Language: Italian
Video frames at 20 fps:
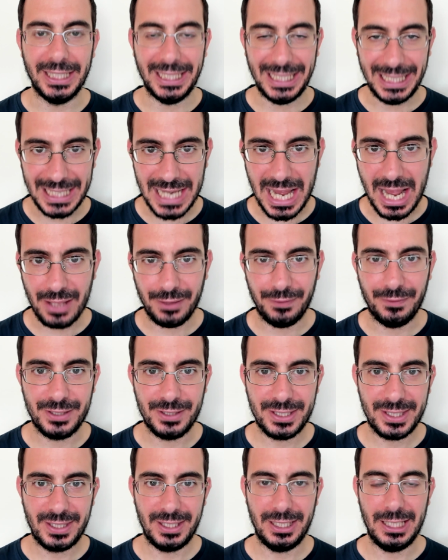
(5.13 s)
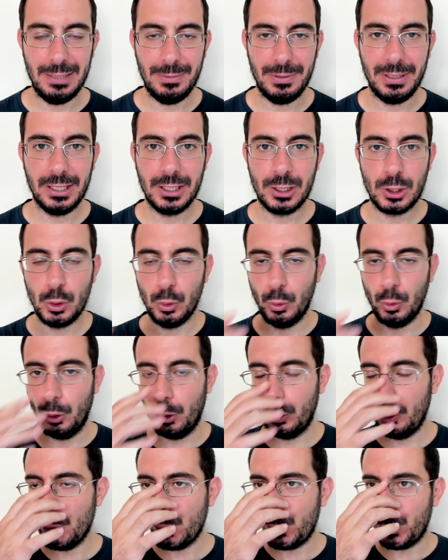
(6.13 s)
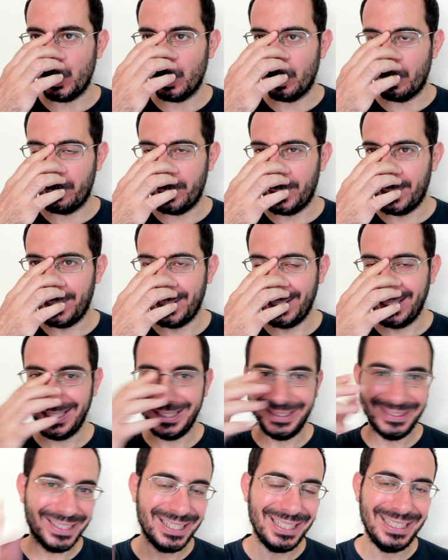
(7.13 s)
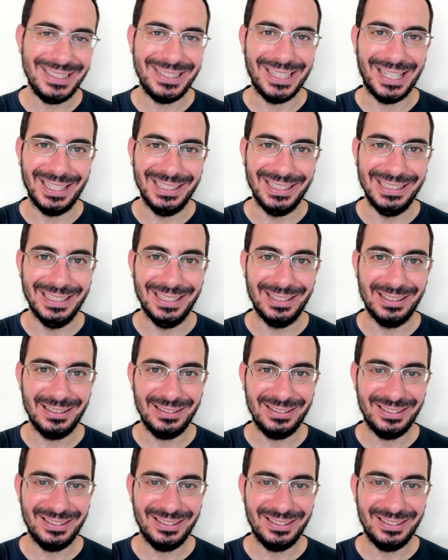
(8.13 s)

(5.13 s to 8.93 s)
il live streaming su YouTube dall'Italia,